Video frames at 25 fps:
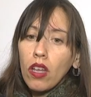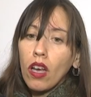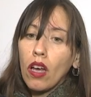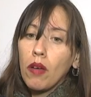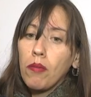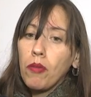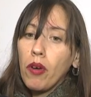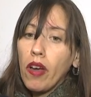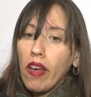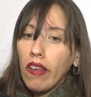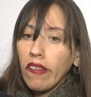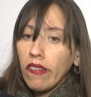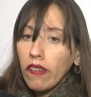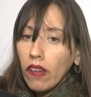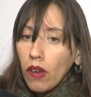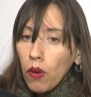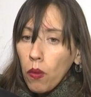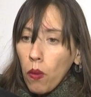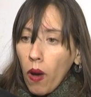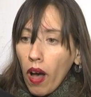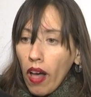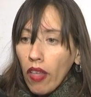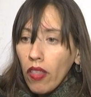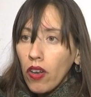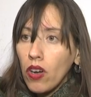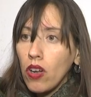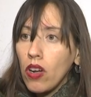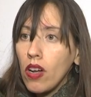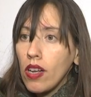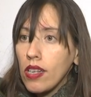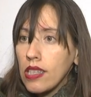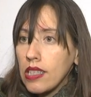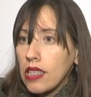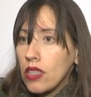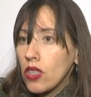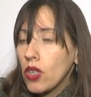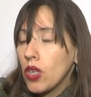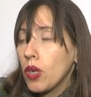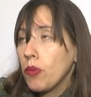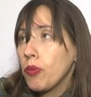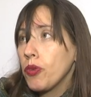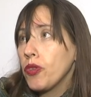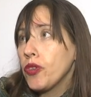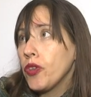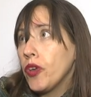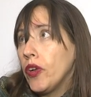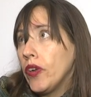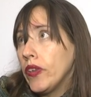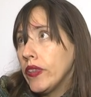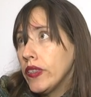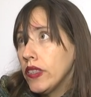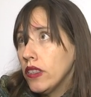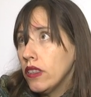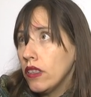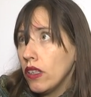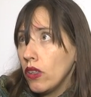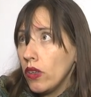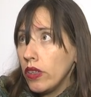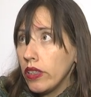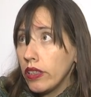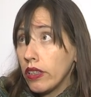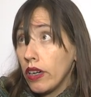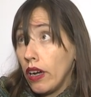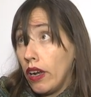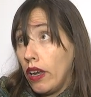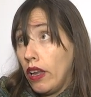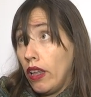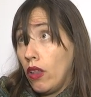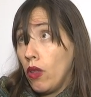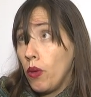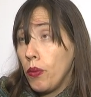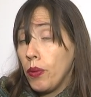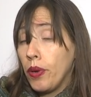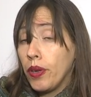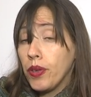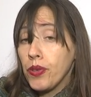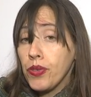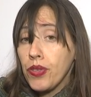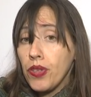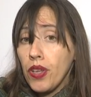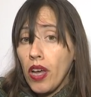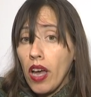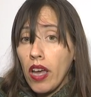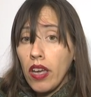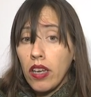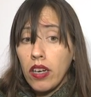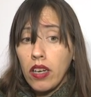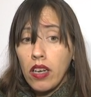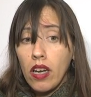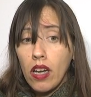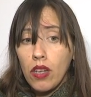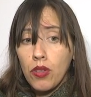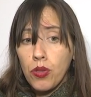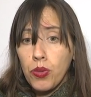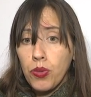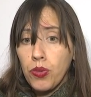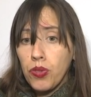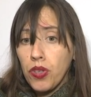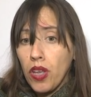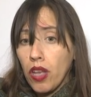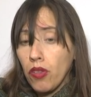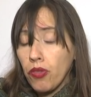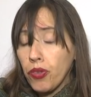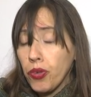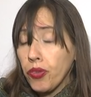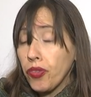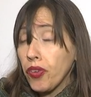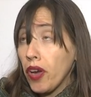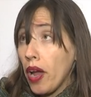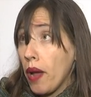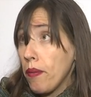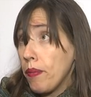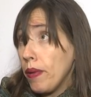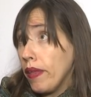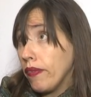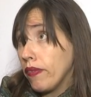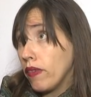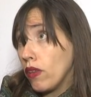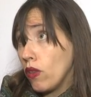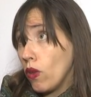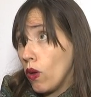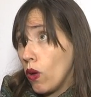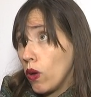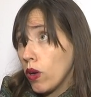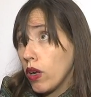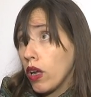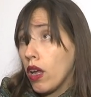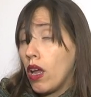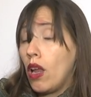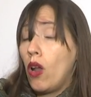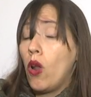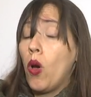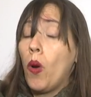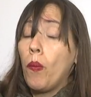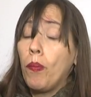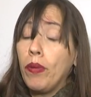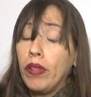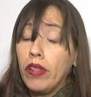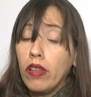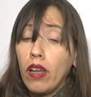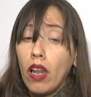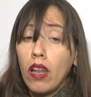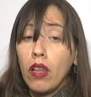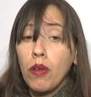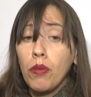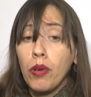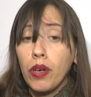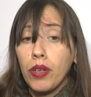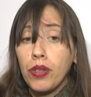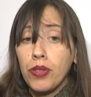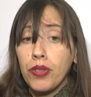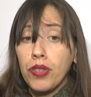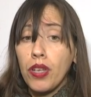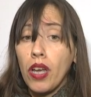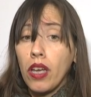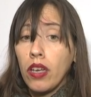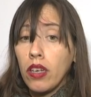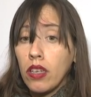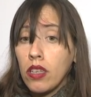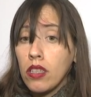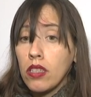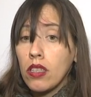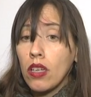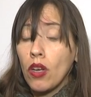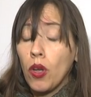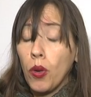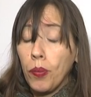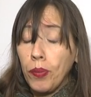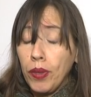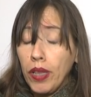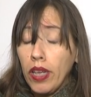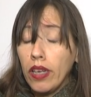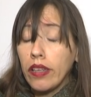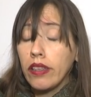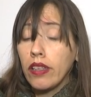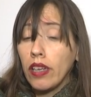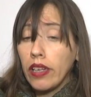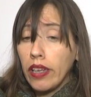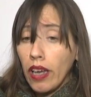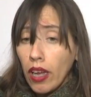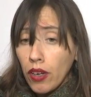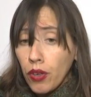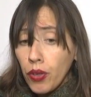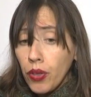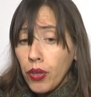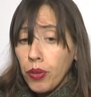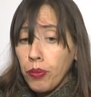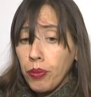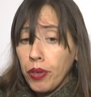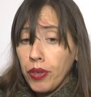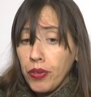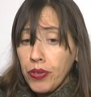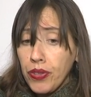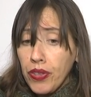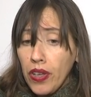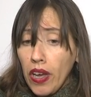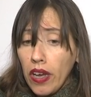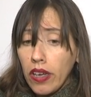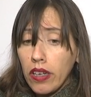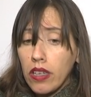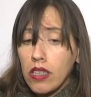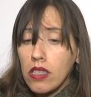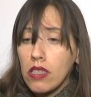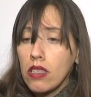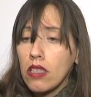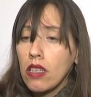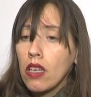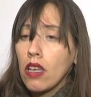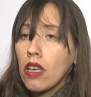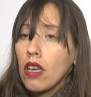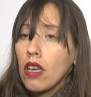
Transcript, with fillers: digamos, a este cuadro, ha sido como solicitado el traslado a Buenos Aires, a su centro trasplantador, que es el Hospital de Buenos Aires, el Hospital Italiano de Buenos Aires.